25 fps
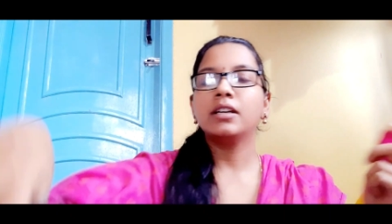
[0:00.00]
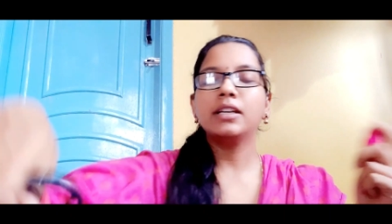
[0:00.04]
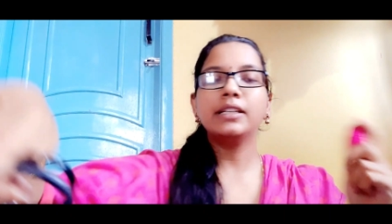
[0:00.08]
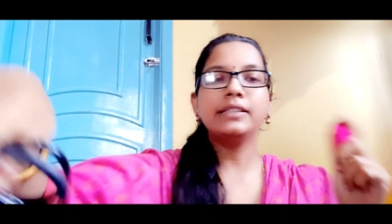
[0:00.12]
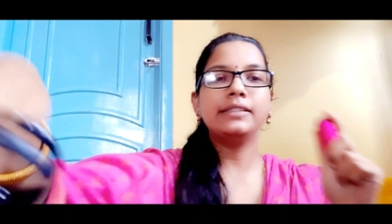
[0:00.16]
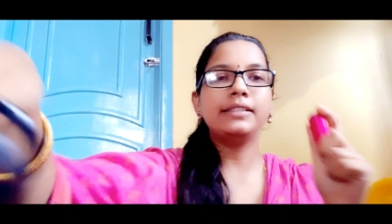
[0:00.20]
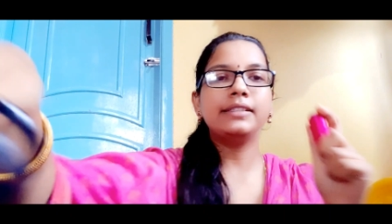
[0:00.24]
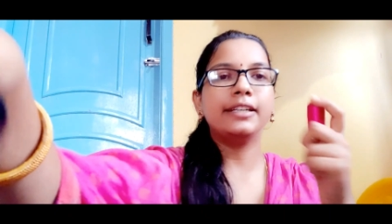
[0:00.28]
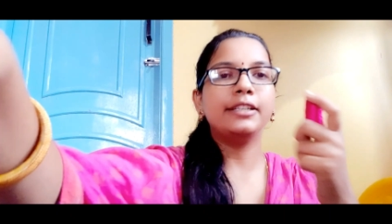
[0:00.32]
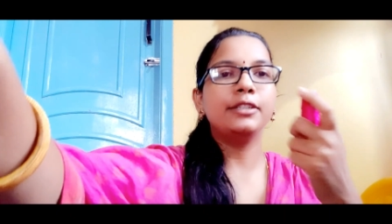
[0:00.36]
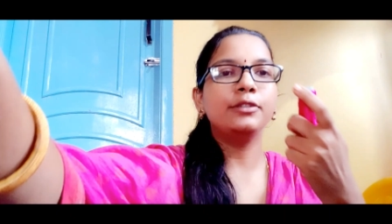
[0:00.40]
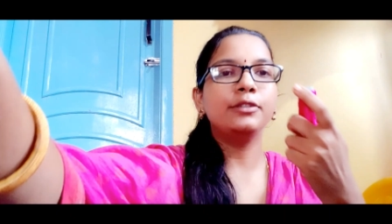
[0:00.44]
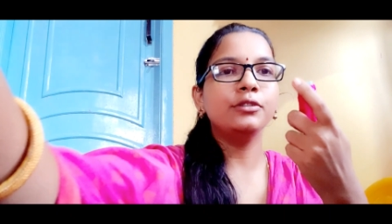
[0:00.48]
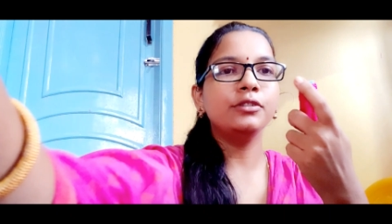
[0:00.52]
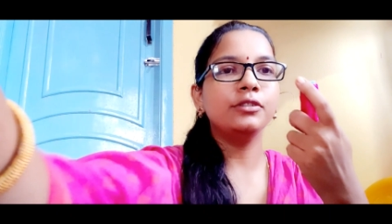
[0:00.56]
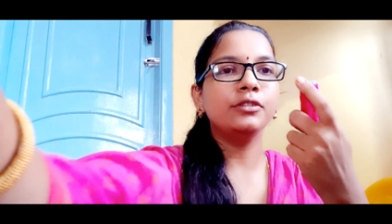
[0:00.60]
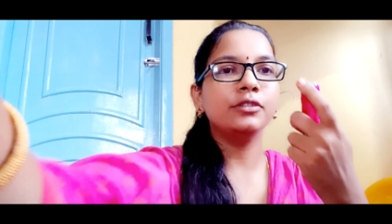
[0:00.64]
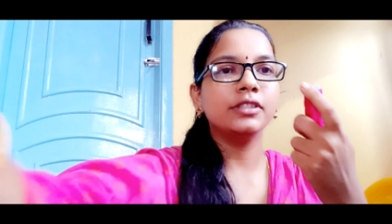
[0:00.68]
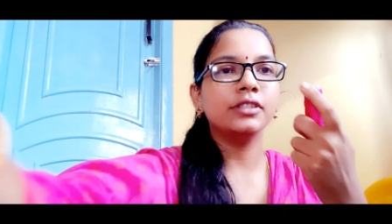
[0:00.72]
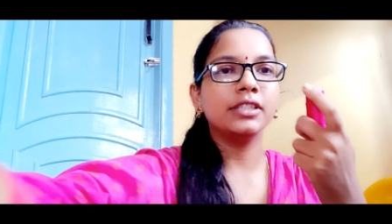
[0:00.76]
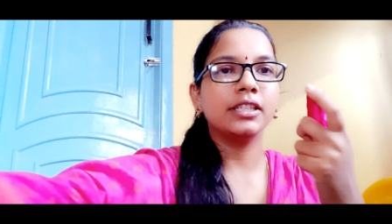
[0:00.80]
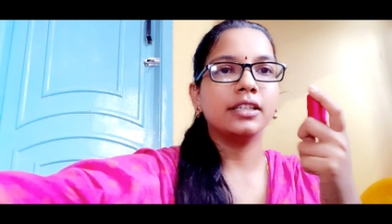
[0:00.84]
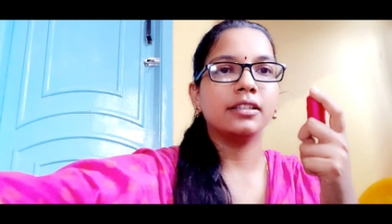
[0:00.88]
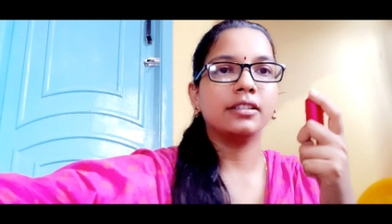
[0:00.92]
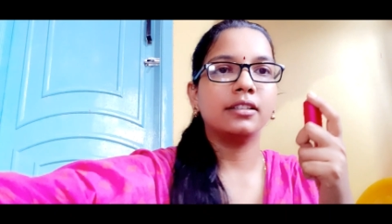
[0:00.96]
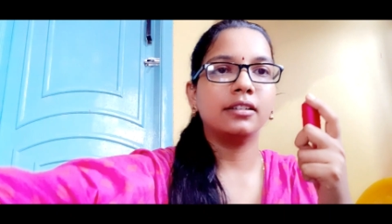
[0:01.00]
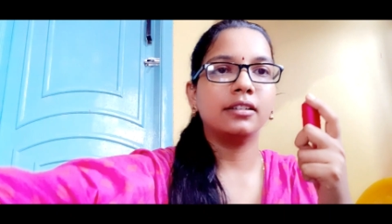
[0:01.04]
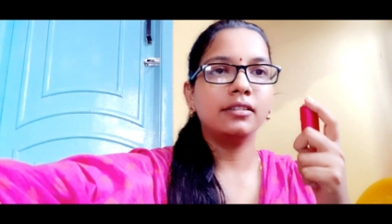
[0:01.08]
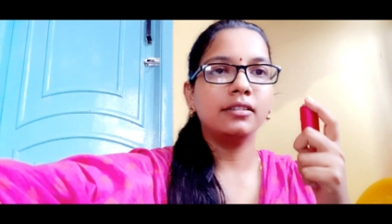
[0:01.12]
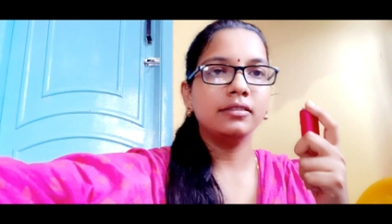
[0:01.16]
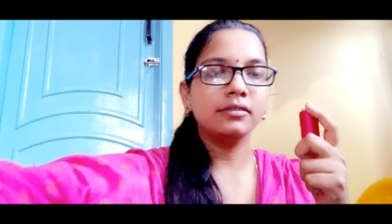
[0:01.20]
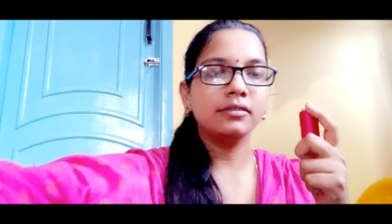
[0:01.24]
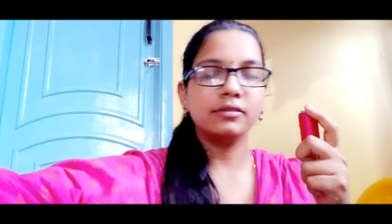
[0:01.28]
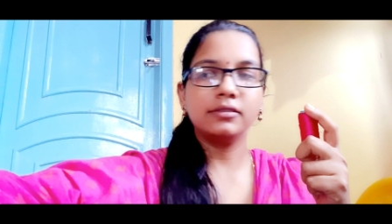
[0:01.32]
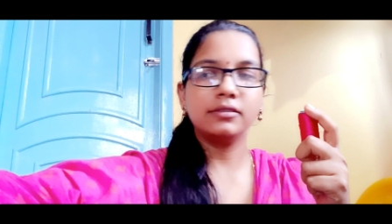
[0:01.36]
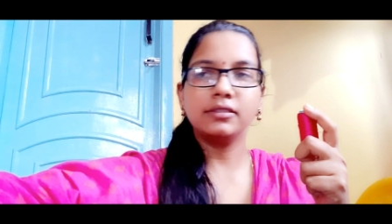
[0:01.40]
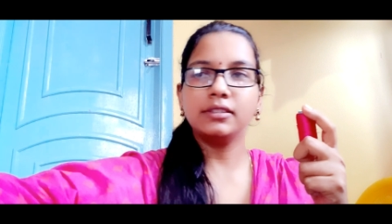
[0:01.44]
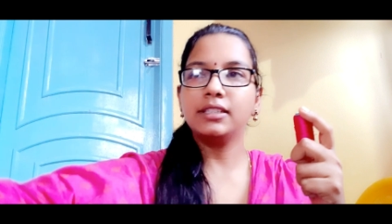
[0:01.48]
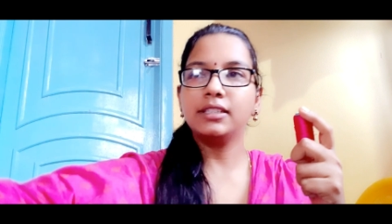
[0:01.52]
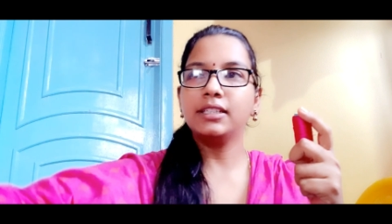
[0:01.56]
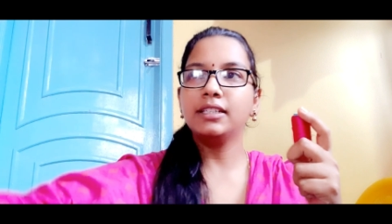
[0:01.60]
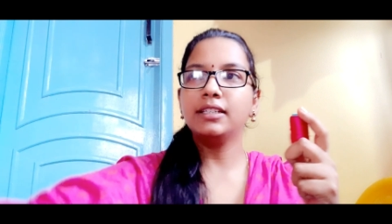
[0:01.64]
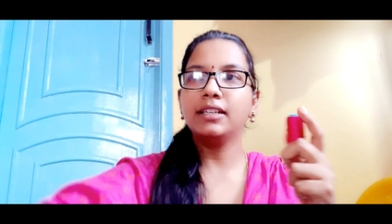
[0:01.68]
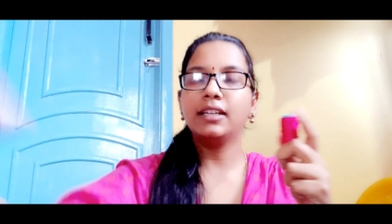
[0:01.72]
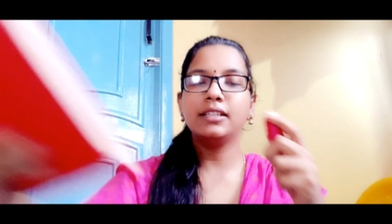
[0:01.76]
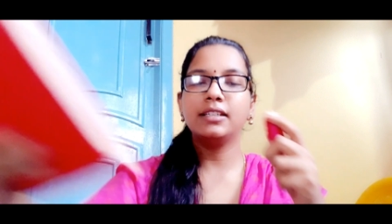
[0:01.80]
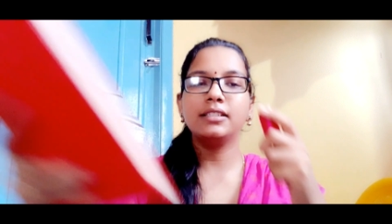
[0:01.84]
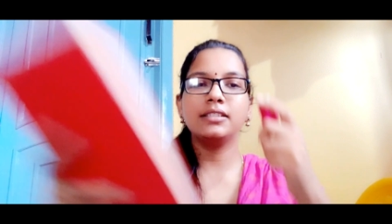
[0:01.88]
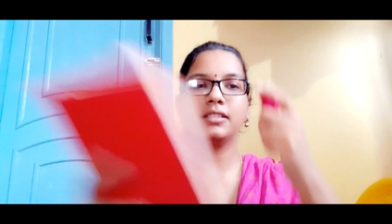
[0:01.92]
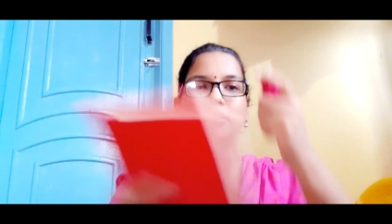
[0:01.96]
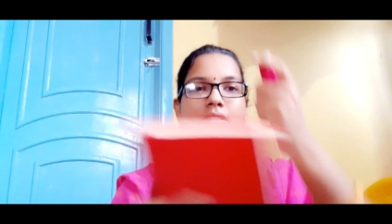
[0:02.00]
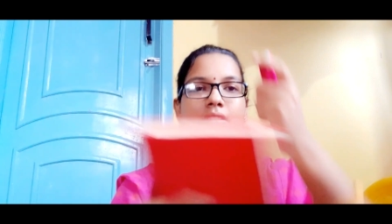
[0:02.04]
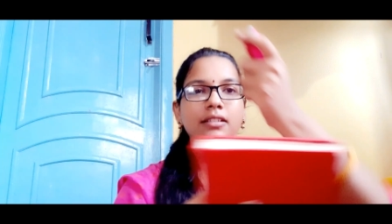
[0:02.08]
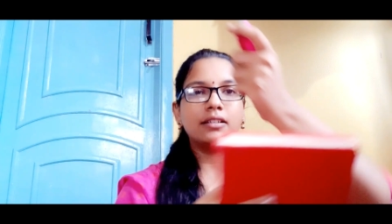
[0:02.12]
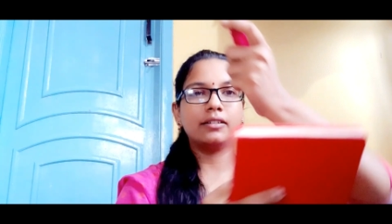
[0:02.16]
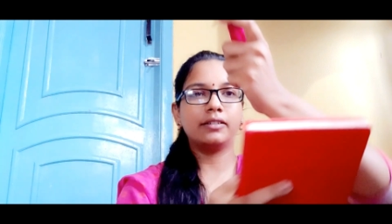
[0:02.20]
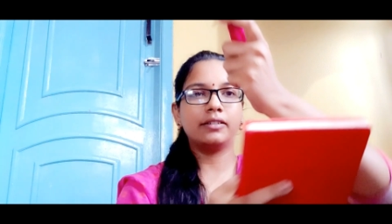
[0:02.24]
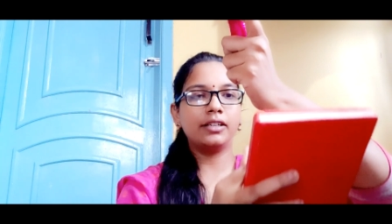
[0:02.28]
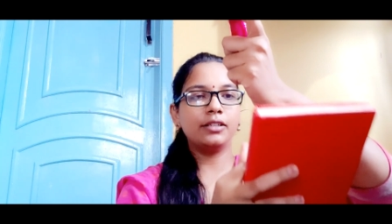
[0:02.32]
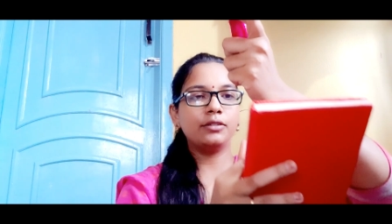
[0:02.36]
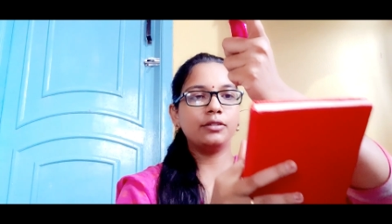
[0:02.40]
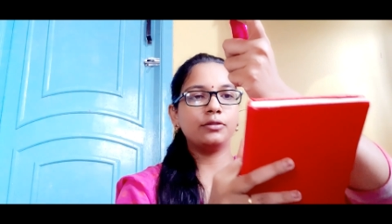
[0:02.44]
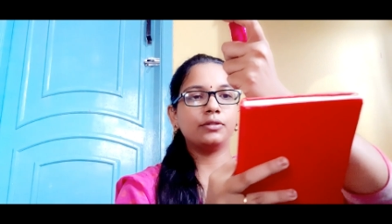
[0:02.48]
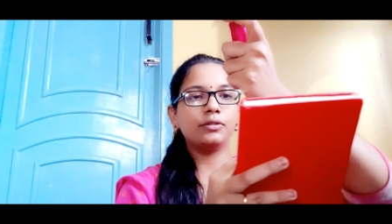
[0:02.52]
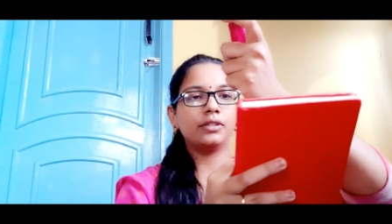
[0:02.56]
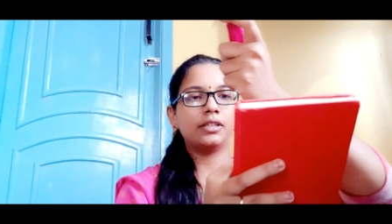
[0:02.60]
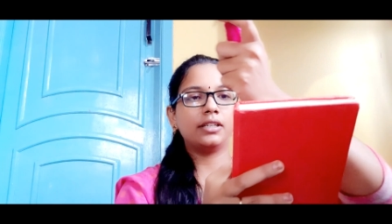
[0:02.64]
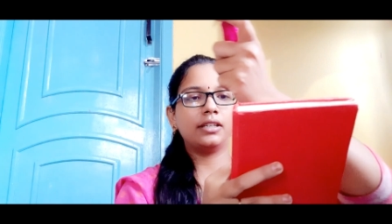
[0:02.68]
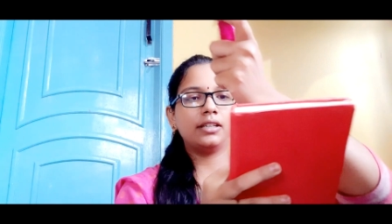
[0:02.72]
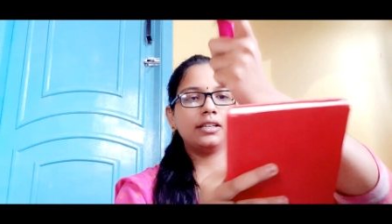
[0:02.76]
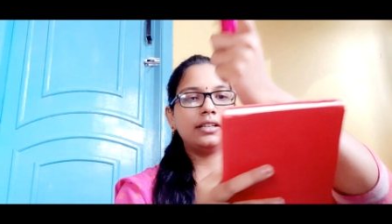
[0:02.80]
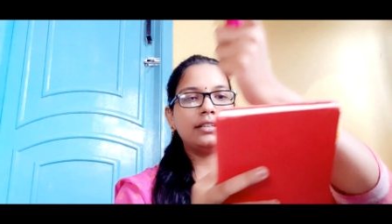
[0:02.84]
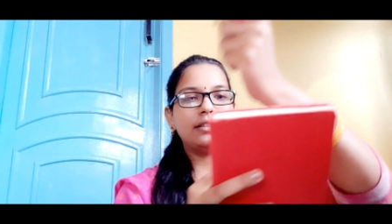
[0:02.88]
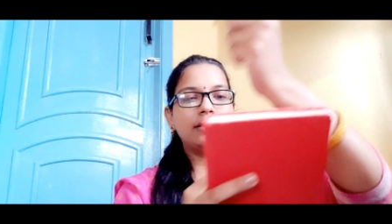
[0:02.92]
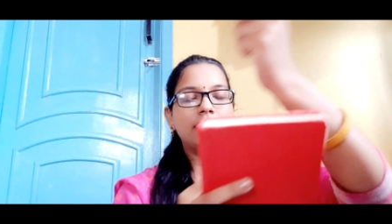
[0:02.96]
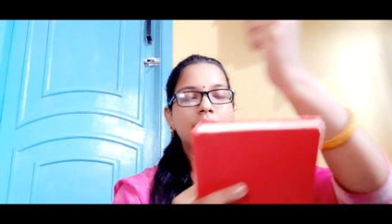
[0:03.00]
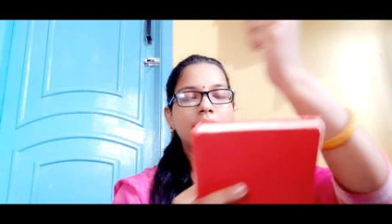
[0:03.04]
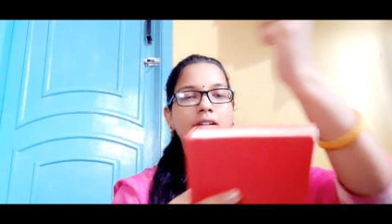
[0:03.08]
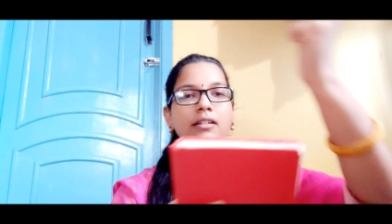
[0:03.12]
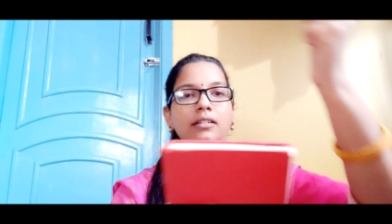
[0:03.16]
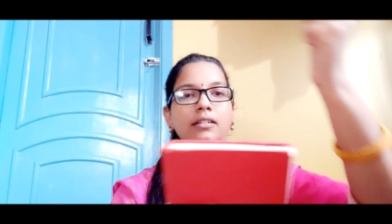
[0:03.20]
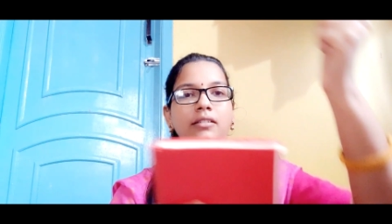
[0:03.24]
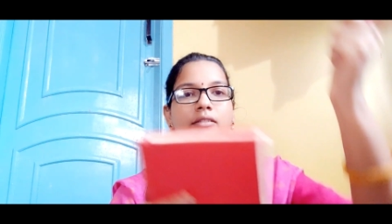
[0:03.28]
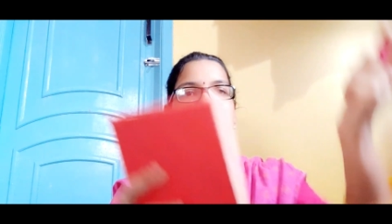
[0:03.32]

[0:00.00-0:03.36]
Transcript: ఈ థ్రెడ్ ఉంటుంది కదా దీన్ని ఏం చేద్దామంటే చూడండి ఇట్లా